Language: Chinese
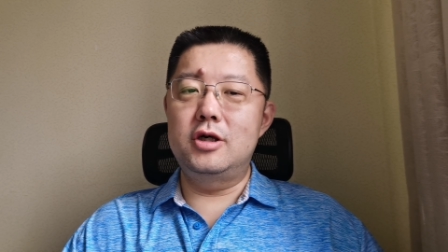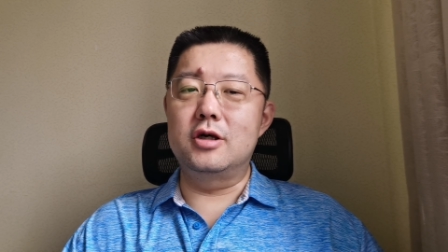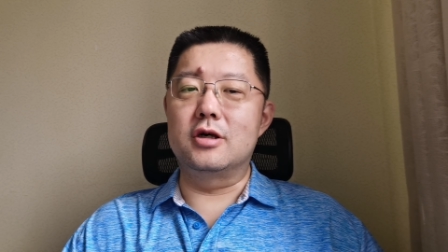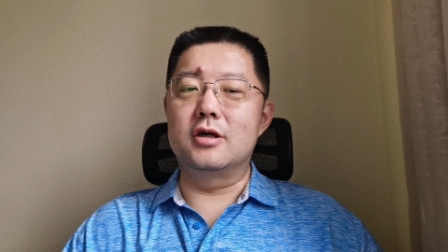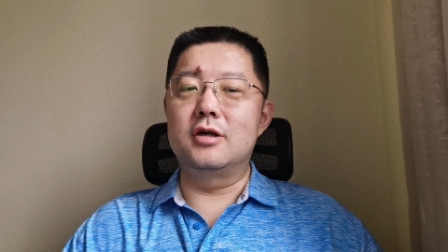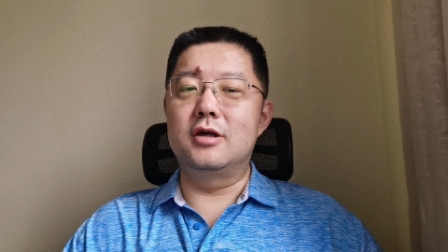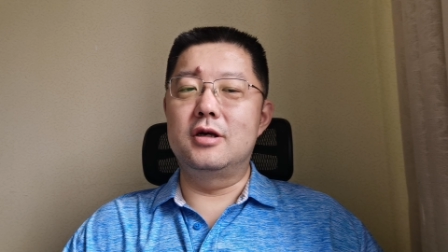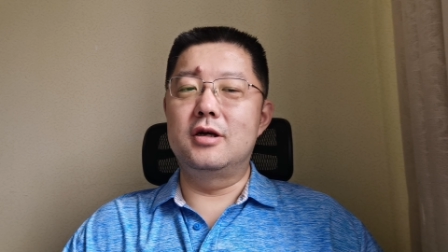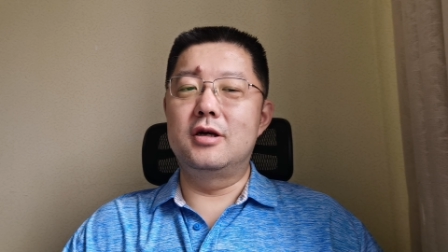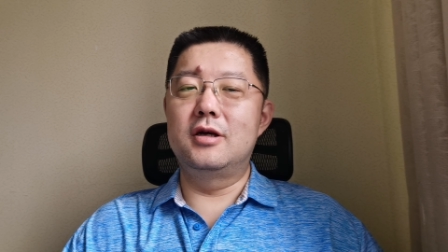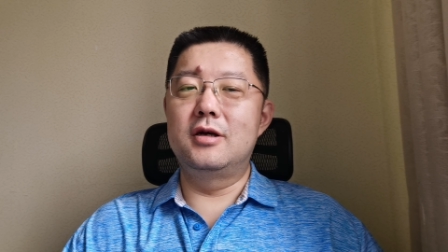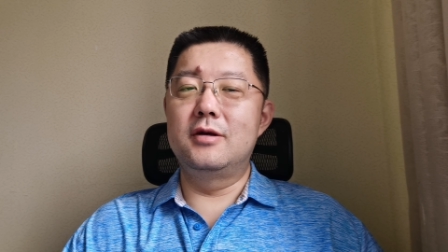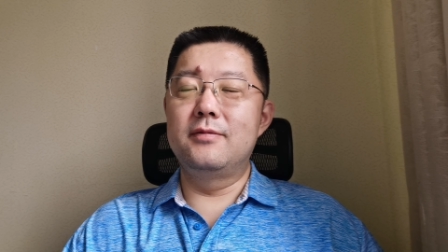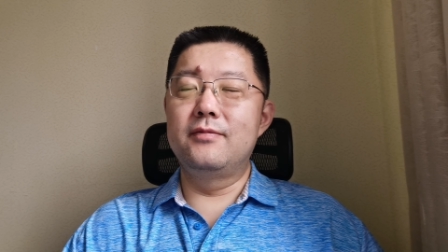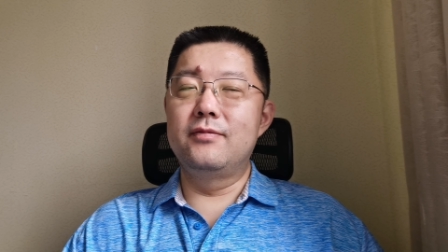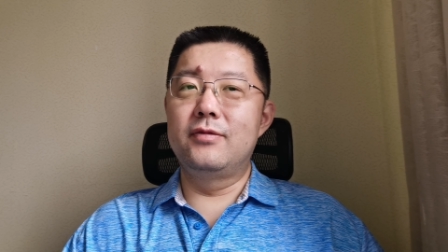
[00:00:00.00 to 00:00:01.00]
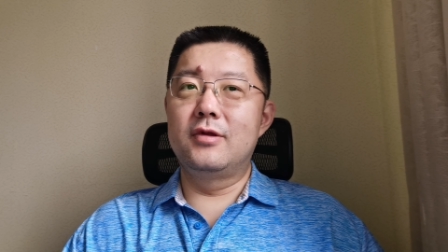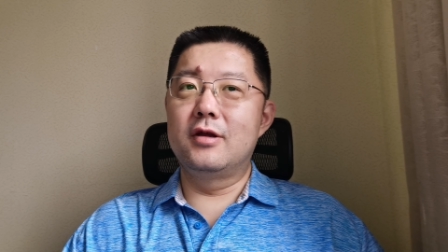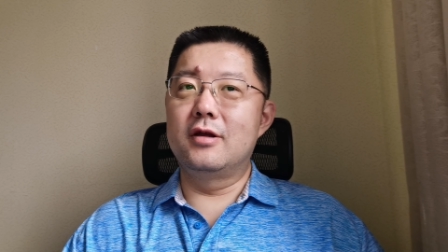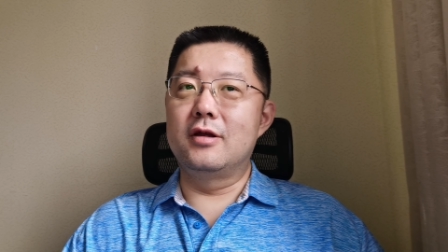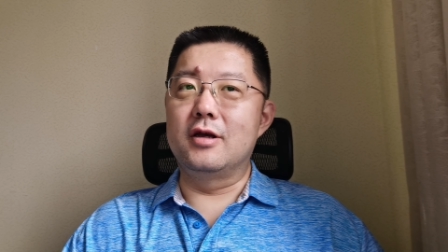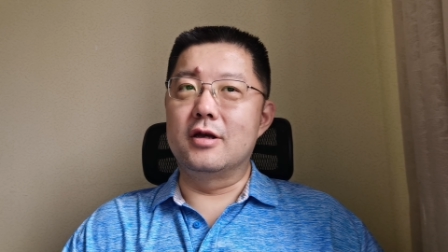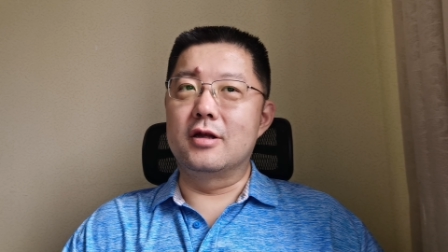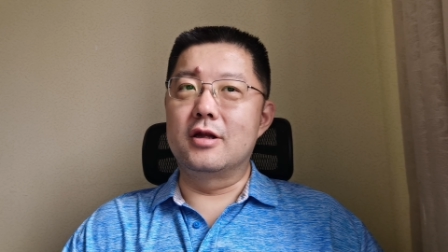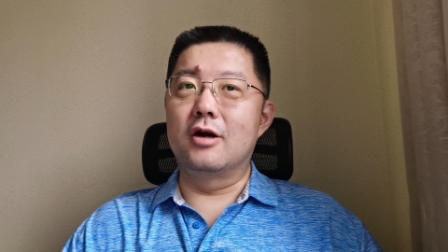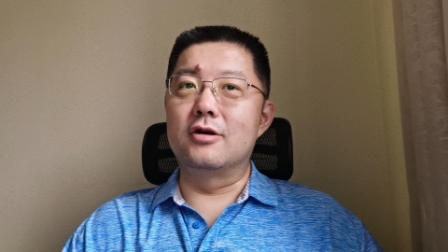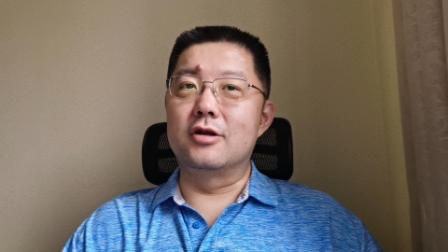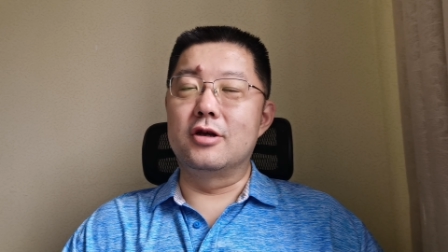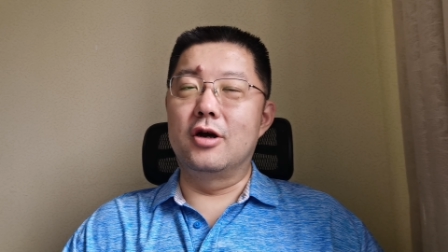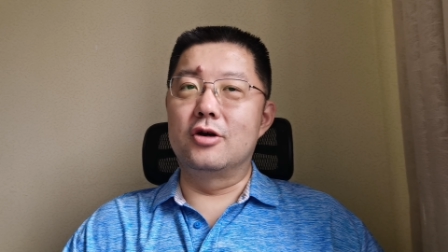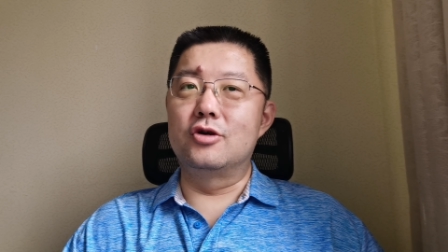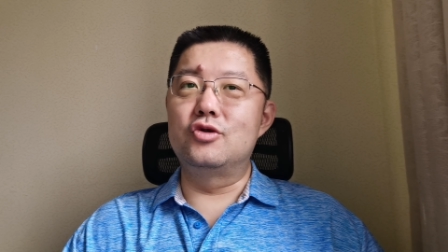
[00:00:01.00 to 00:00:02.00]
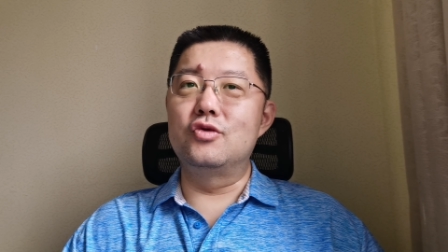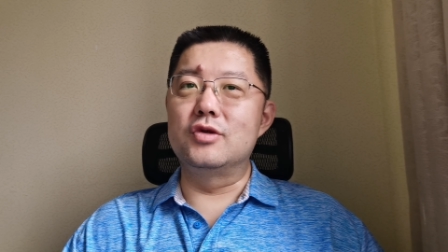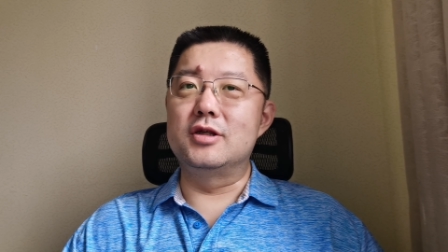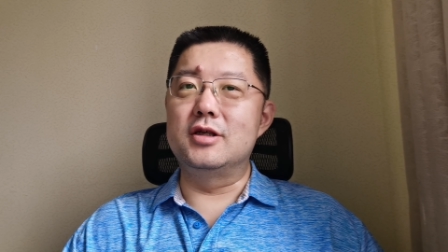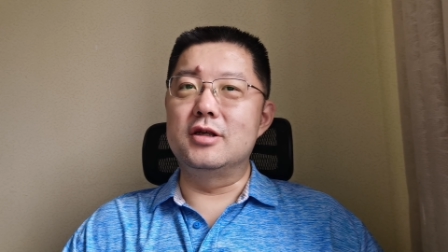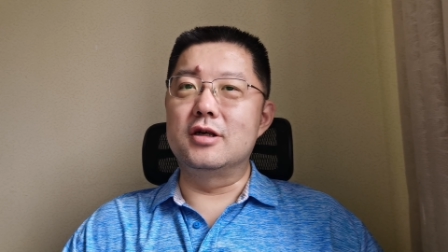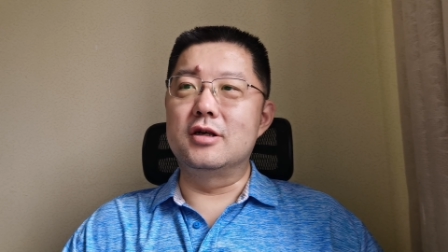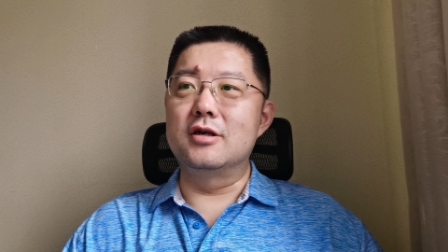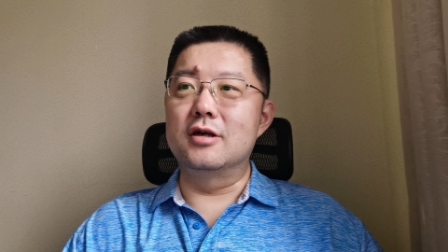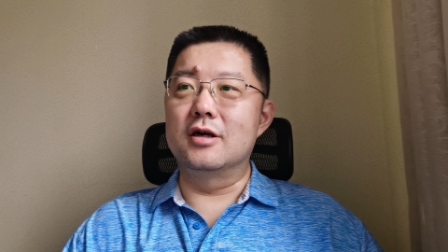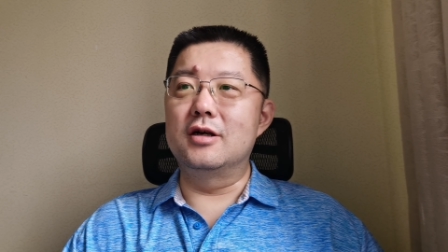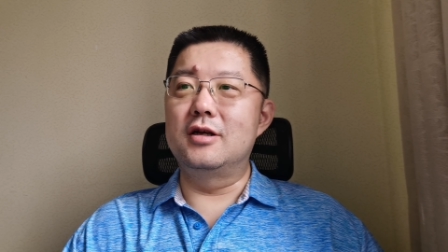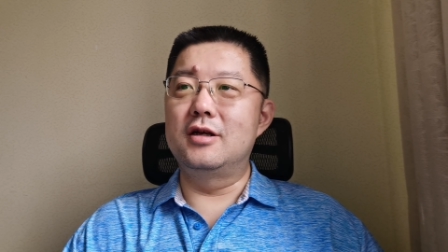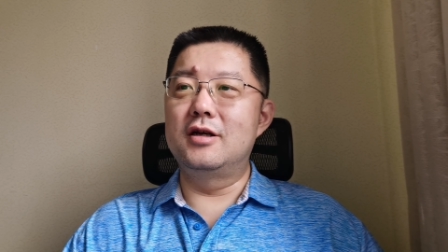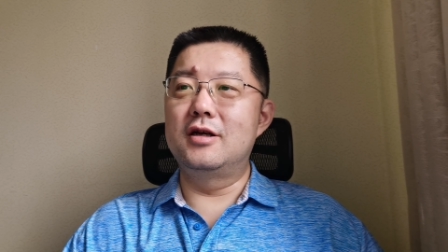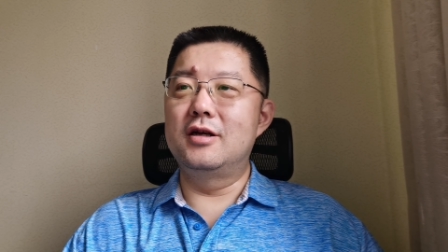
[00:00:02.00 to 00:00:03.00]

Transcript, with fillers: 示你到底要中几个。